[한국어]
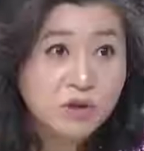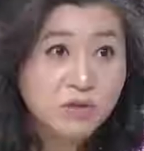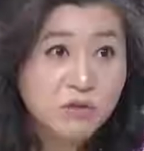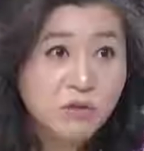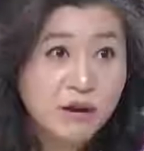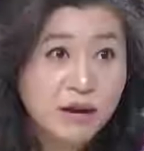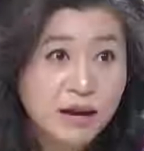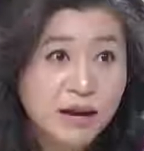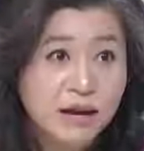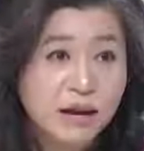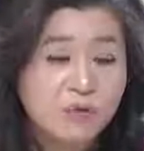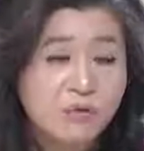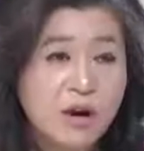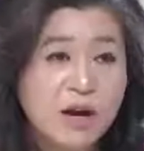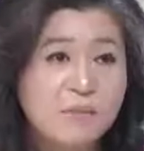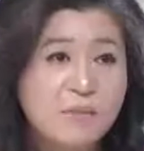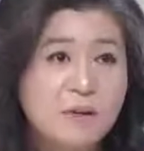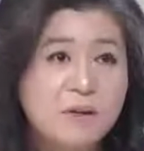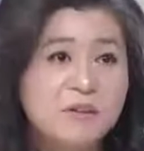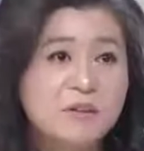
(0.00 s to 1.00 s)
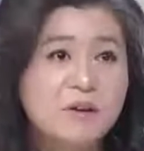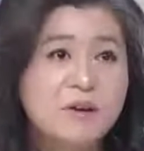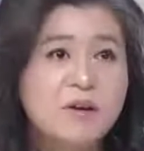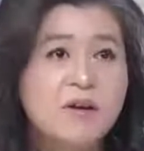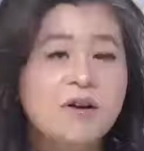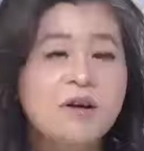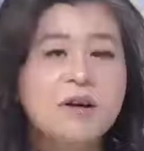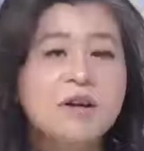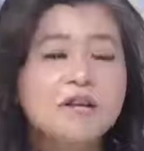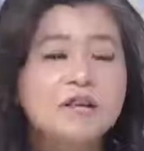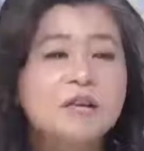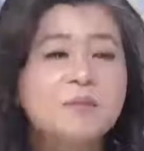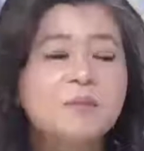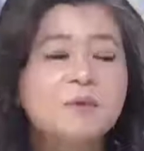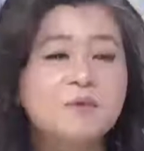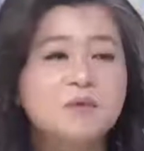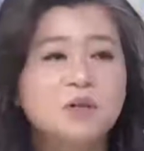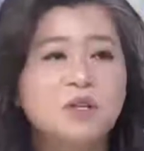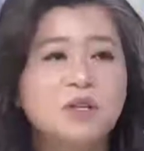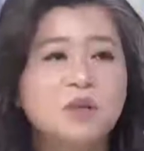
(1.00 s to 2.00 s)
되는 거야 라고 하면서
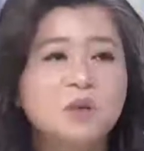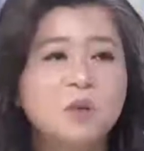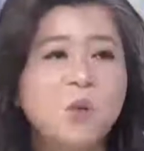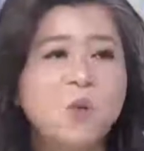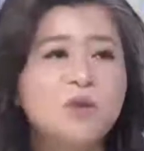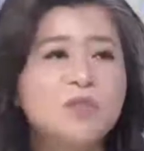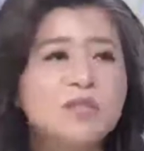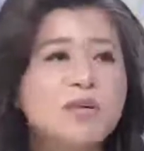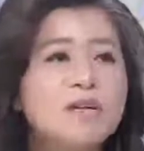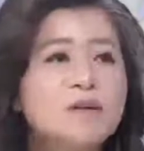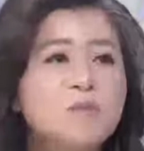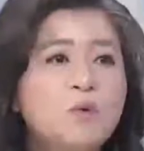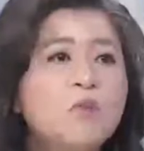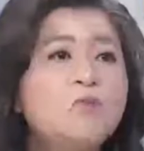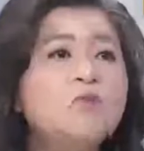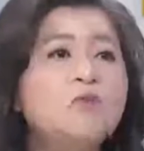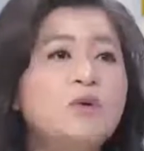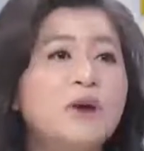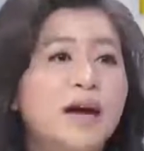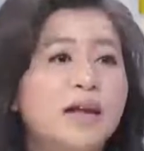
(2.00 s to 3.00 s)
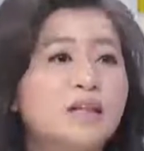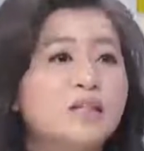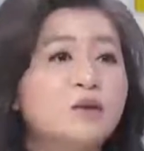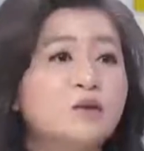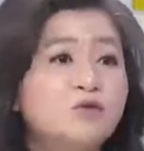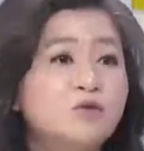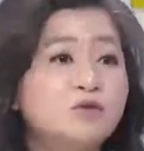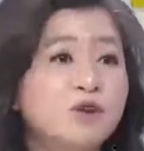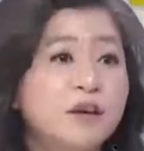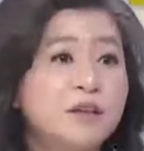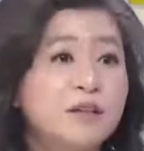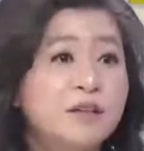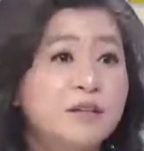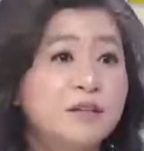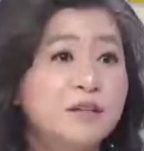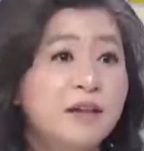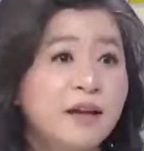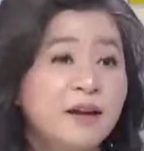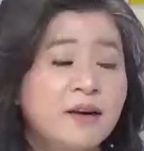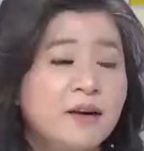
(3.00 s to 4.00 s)
기본적인 통제를 몸으로 가르쳐 주셔야
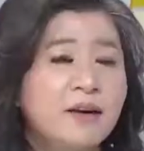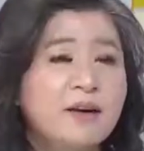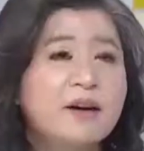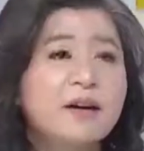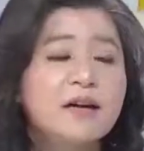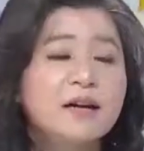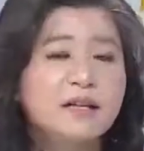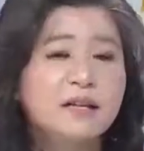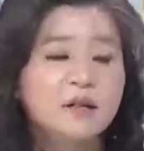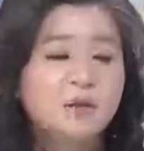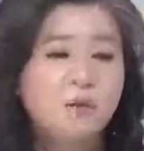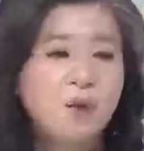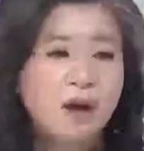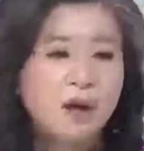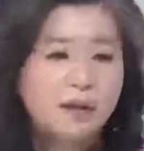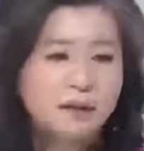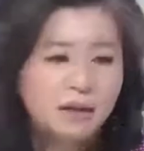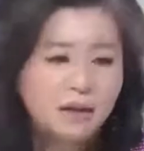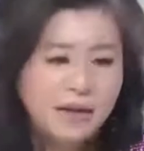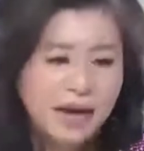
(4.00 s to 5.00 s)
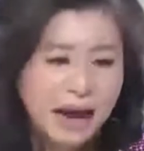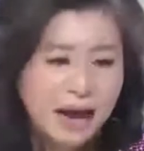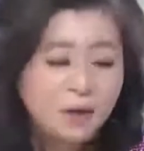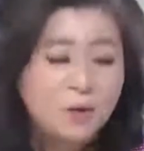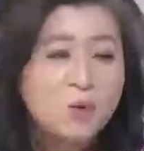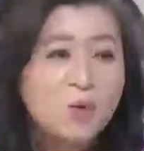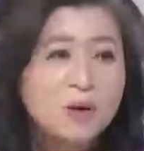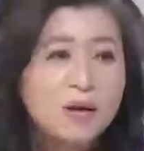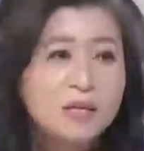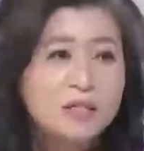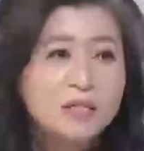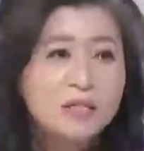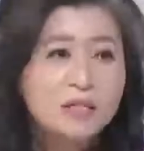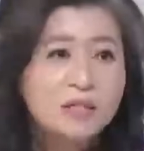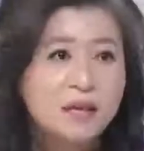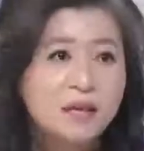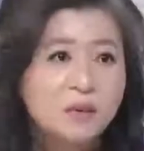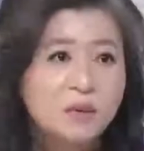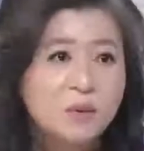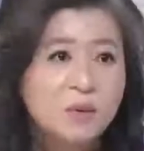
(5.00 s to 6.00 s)
되는데요. 네. 근데 꽉 이렇게 안고
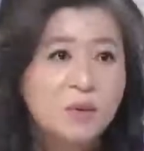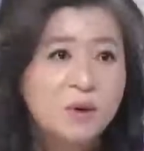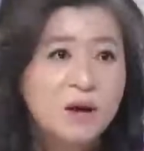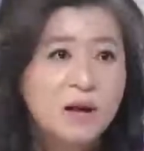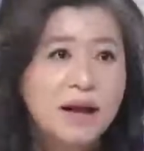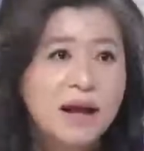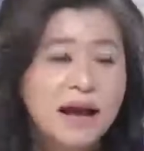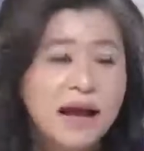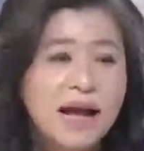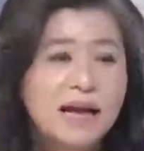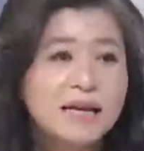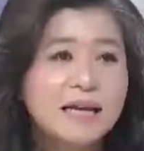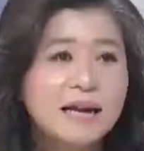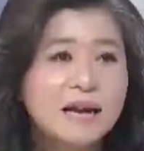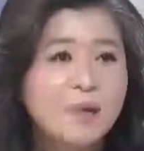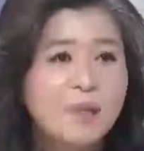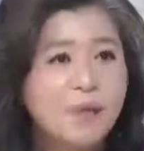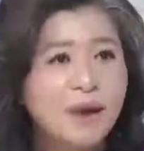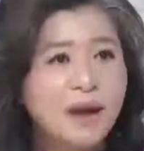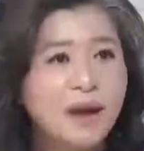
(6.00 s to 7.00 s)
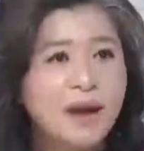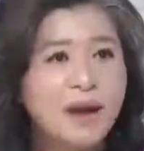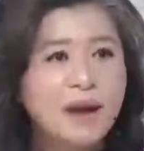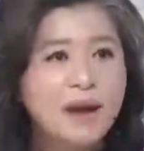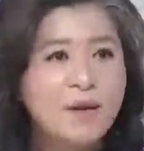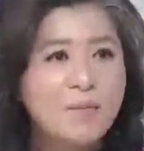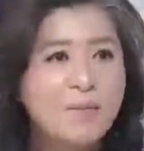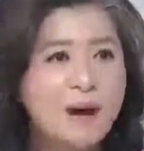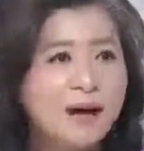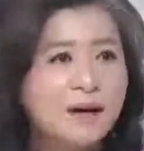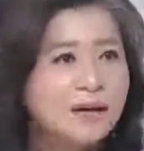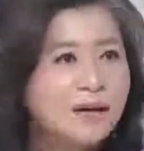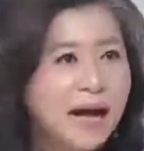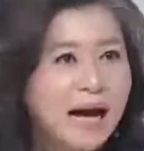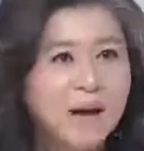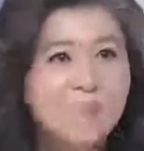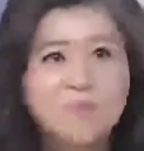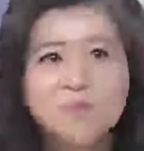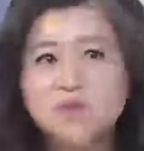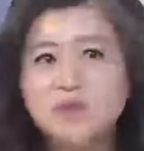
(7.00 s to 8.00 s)
계실 때도 아이가 왜 막
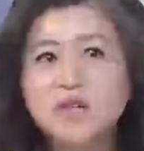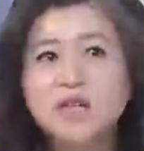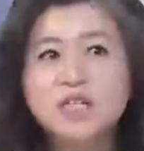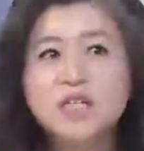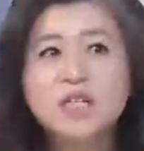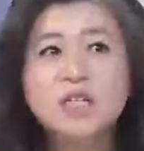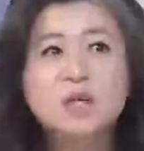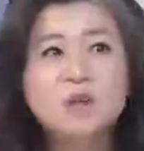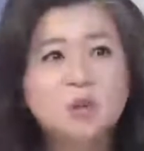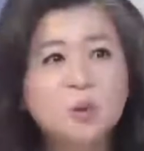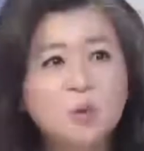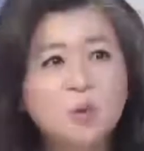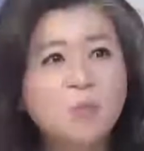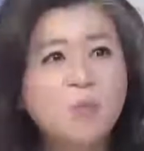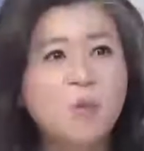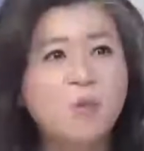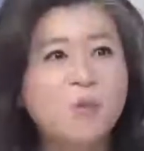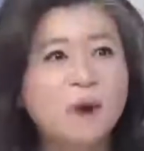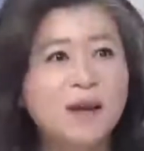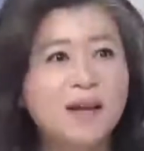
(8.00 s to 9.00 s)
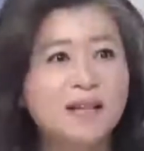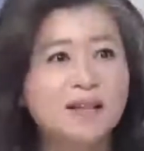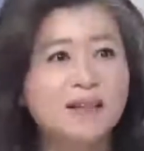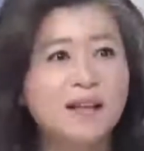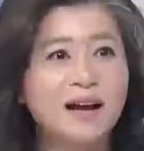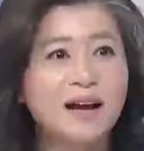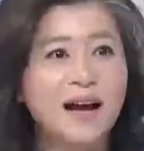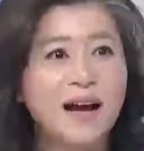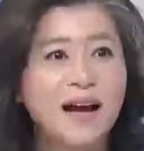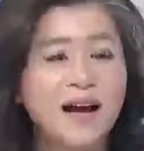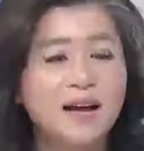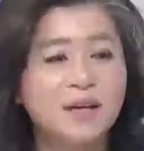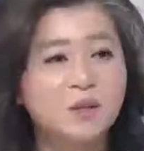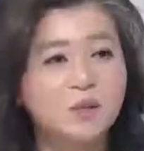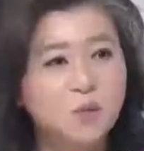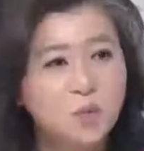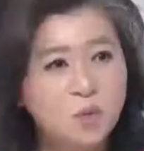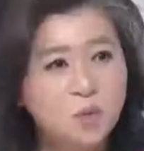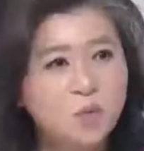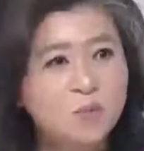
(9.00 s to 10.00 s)
감정이 극도로
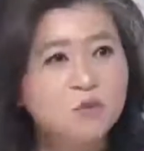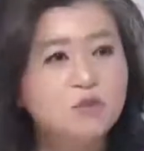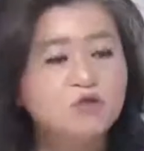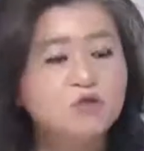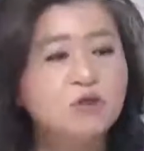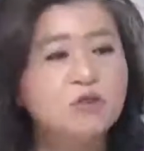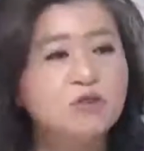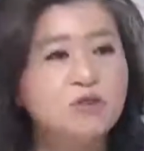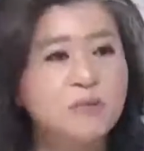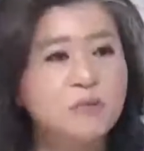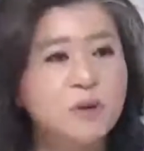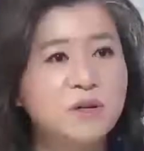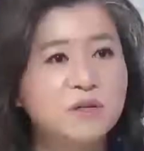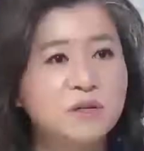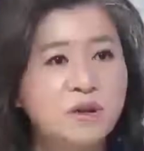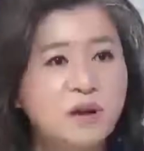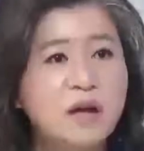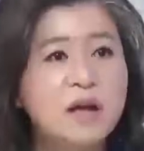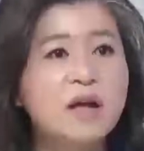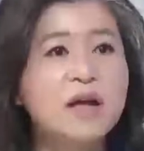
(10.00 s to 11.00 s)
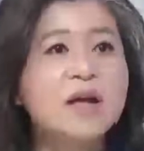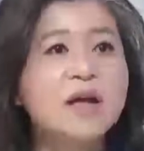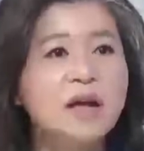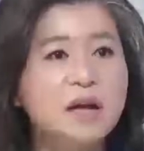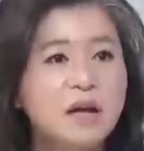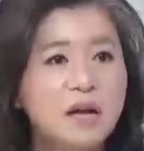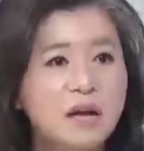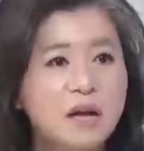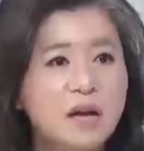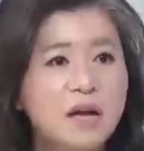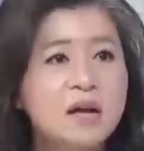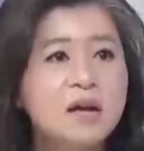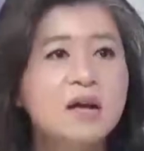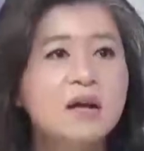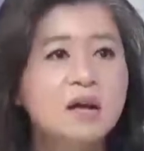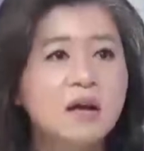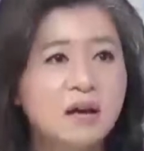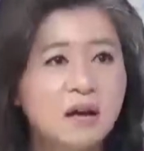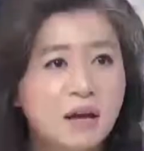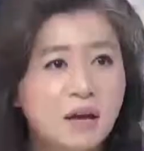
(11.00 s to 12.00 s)
폭발했다가 조금 줄어들면서
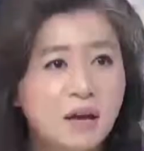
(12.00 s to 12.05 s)
음.